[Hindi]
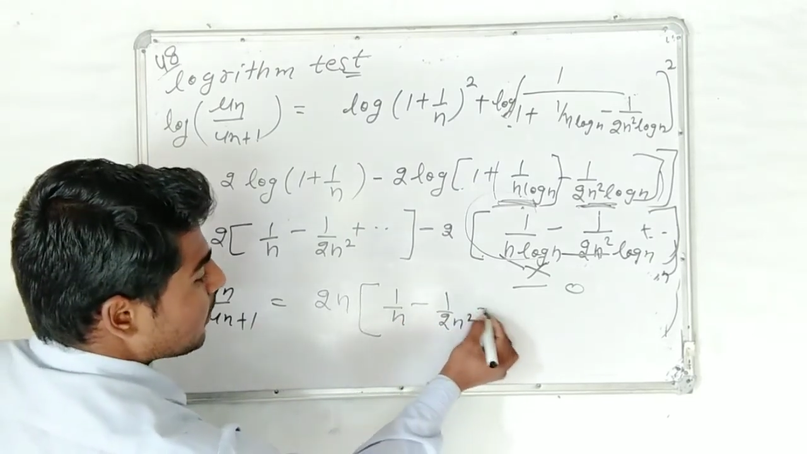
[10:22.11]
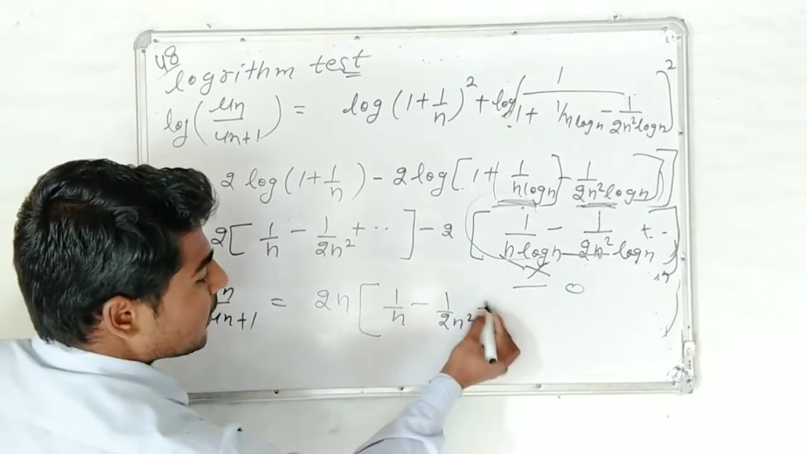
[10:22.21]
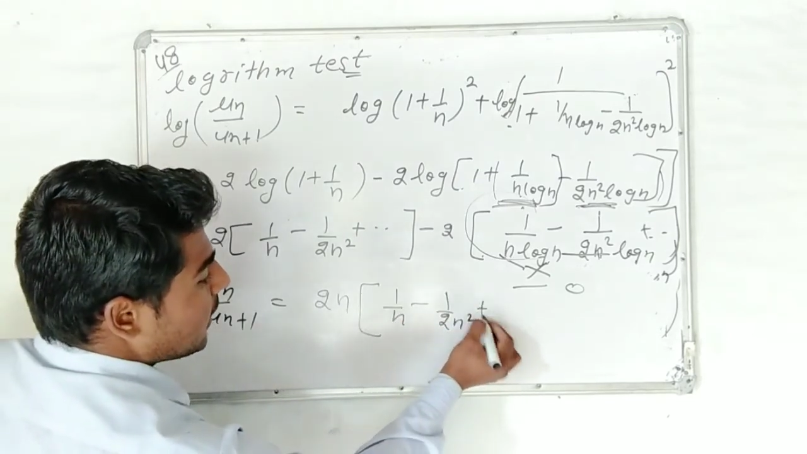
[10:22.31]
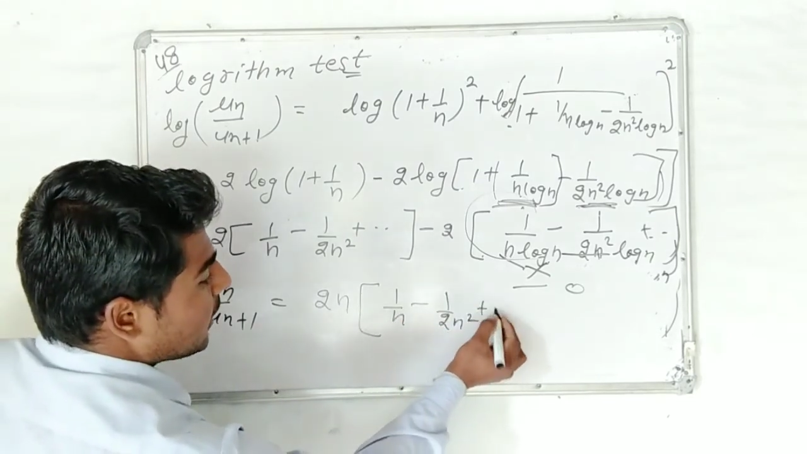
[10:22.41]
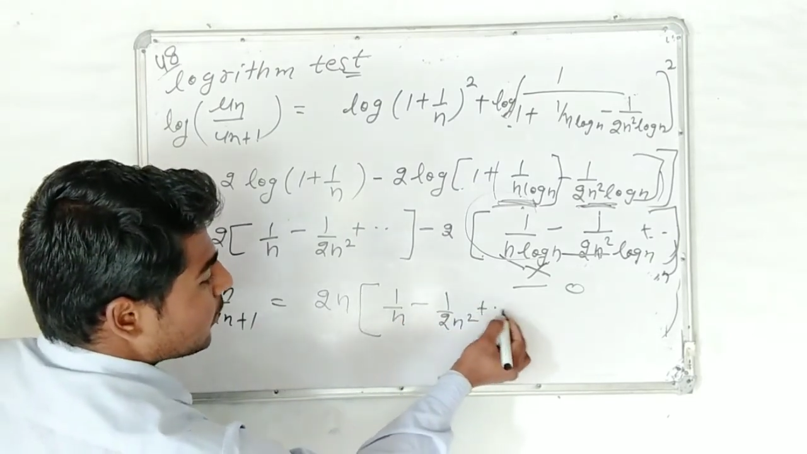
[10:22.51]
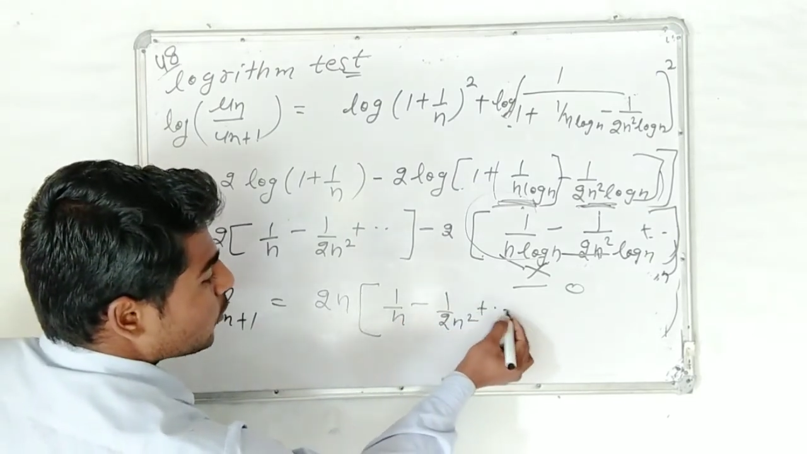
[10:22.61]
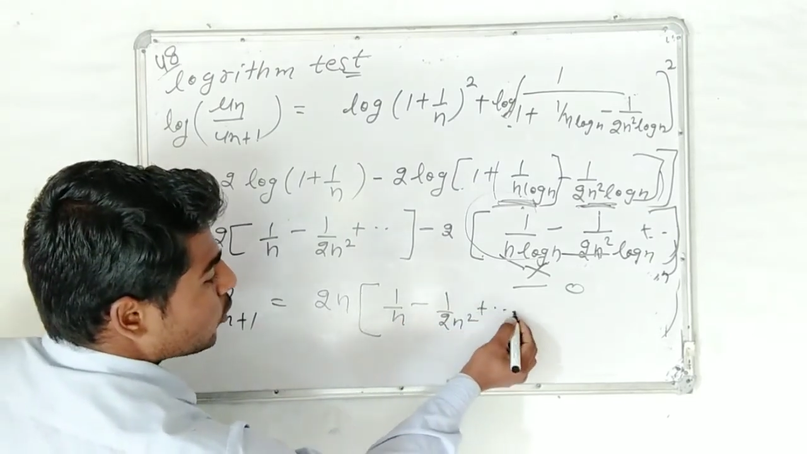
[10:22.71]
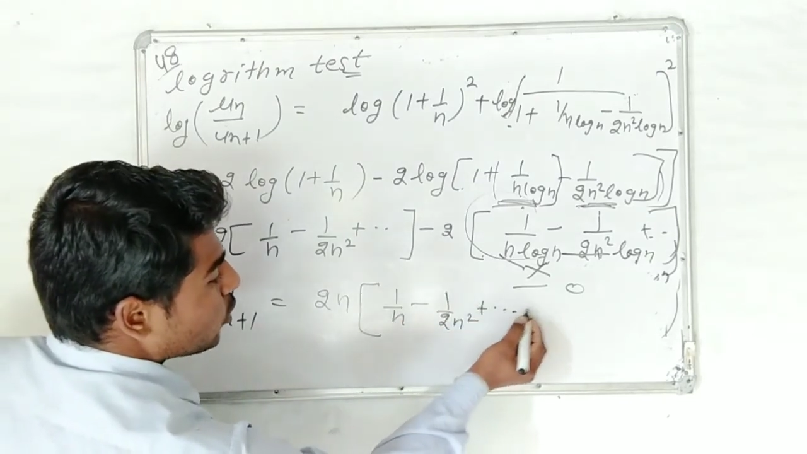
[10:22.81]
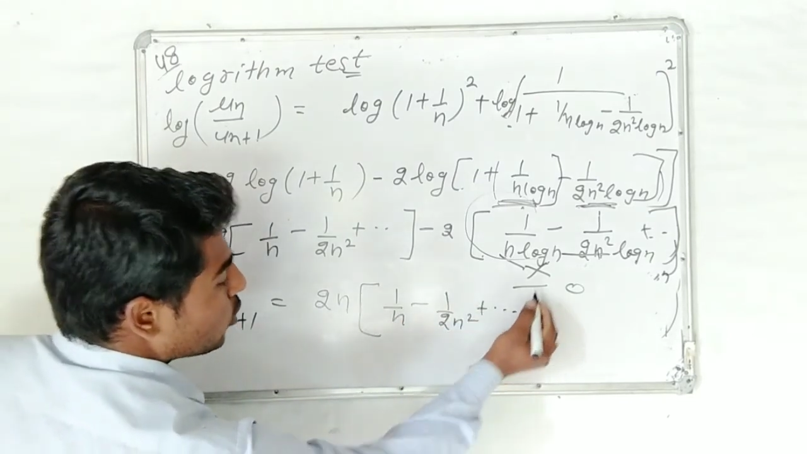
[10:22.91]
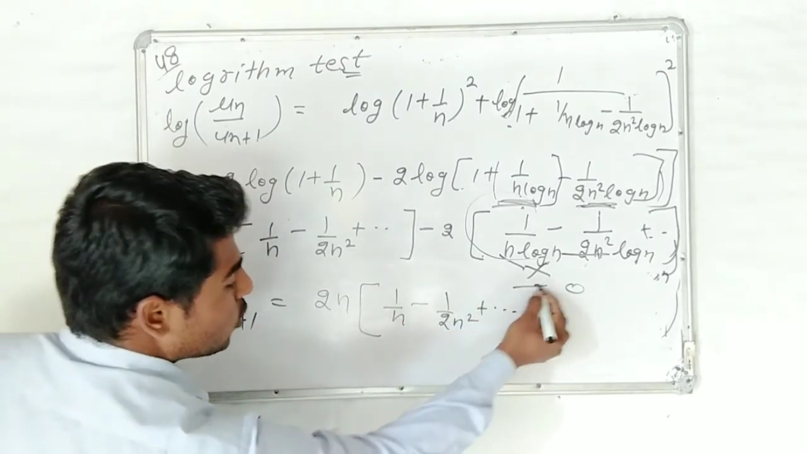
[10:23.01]
आप करेंगे
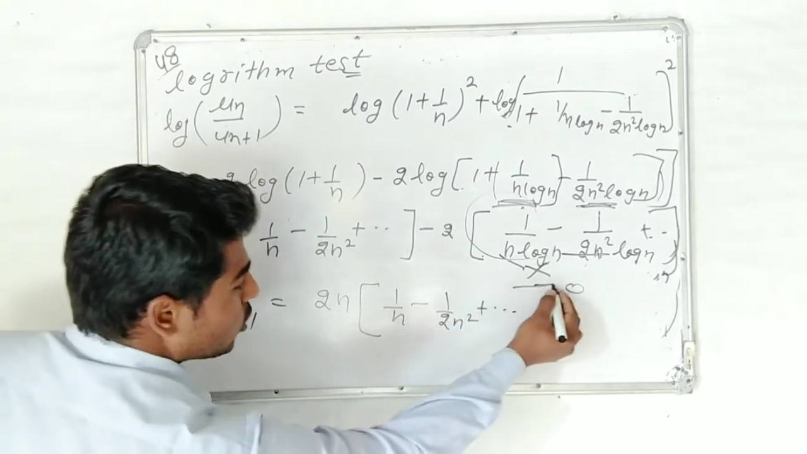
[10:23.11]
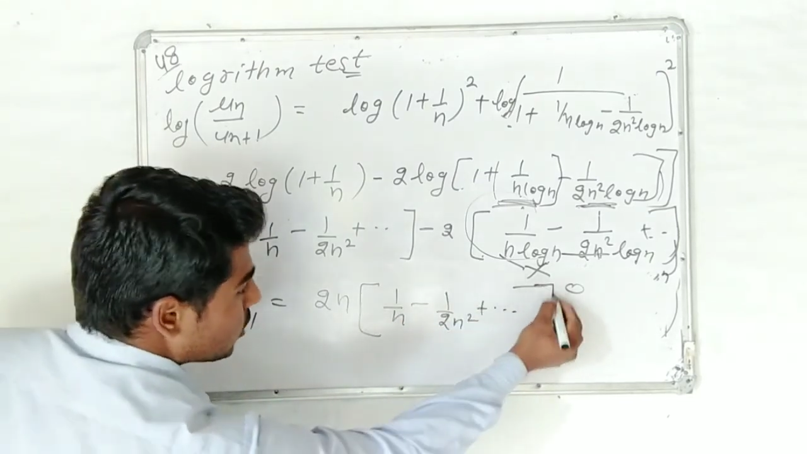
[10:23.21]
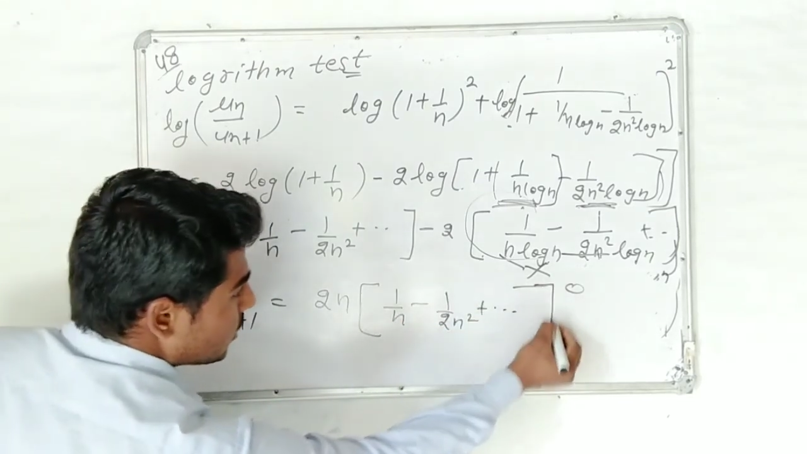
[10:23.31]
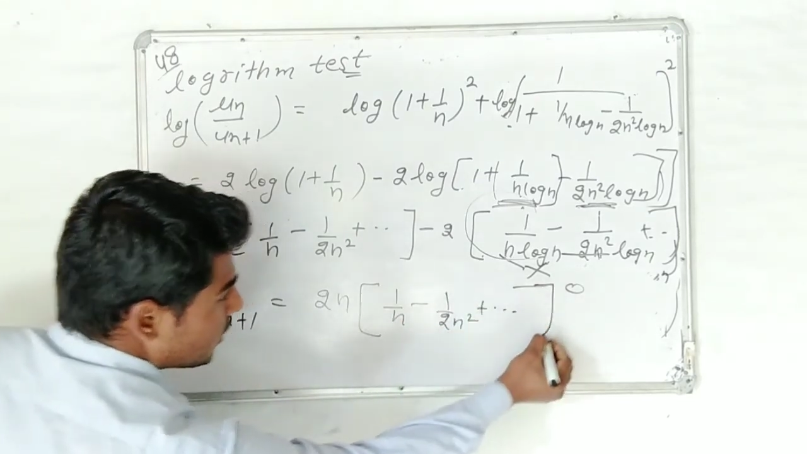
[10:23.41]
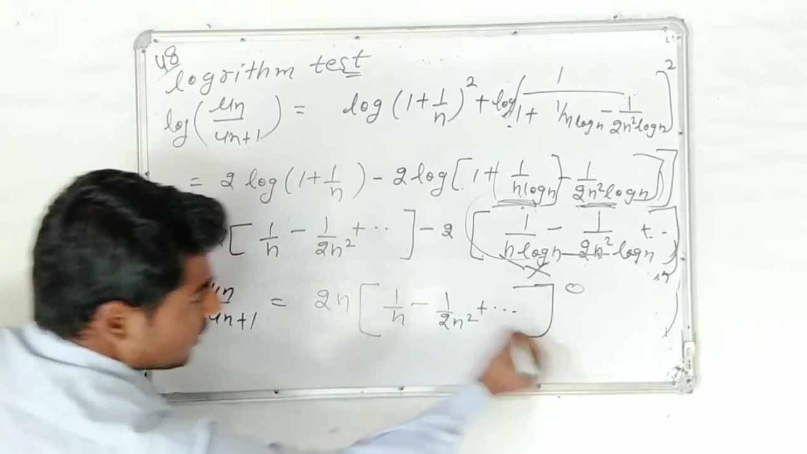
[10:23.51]
डॉट डॉट डॉट